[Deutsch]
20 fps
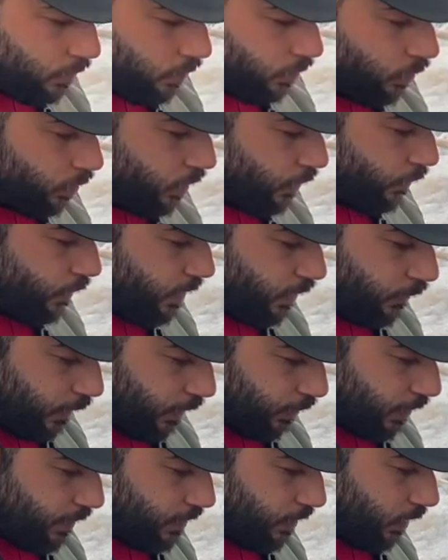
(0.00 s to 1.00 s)
Leute, ich will nichts
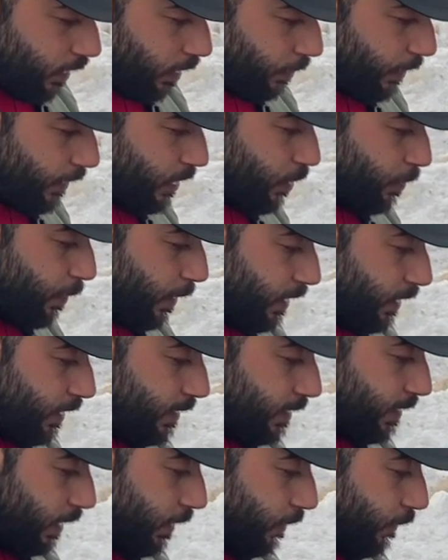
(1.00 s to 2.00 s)
Falsches sagen, aber ich meine, das
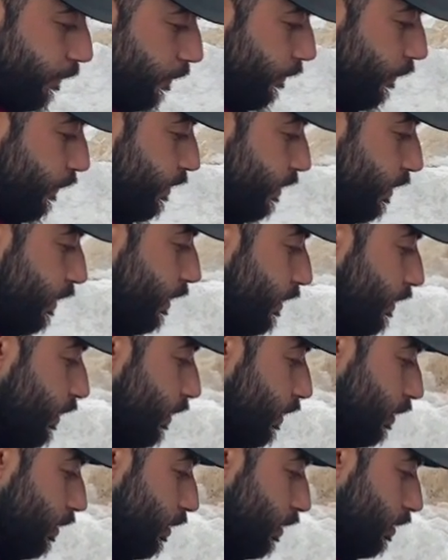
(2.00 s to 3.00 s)
ist ein
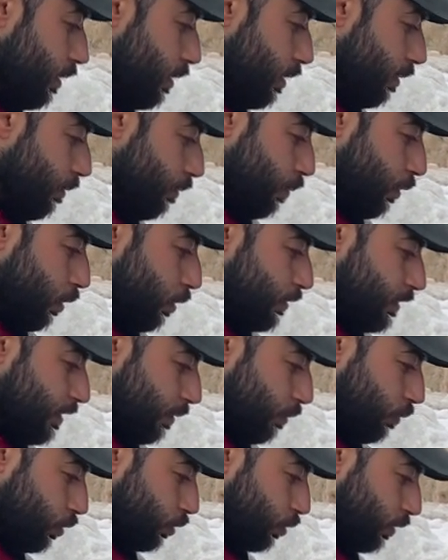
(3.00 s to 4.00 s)
Fünfzylinder
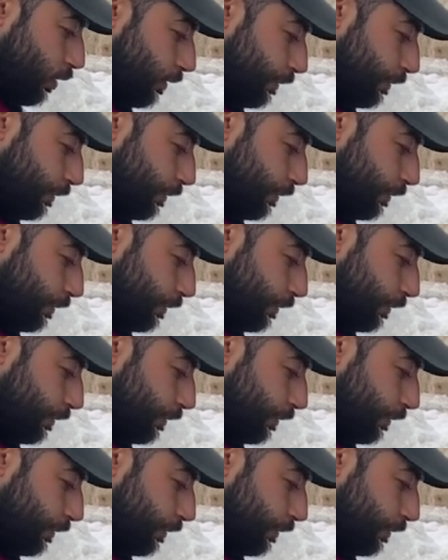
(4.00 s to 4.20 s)
Boxermotor.